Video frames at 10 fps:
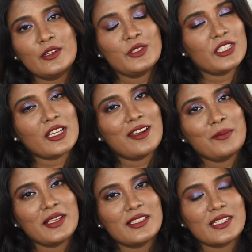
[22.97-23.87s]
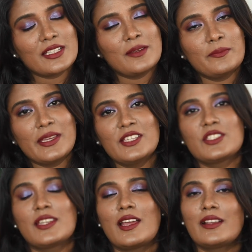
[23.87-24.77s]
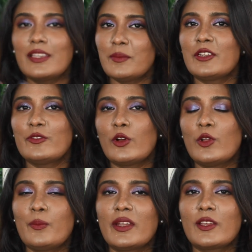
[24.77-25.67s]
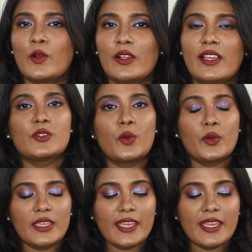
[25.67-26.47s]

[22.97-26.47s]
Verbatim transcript: டூ செக் அவுட் மை இன்ஸ்டாகிராம் பேஜ் அண்ட் அங்கேயும் என்ன ஃபாலோ பண்ணிக்கோங்க ஸோ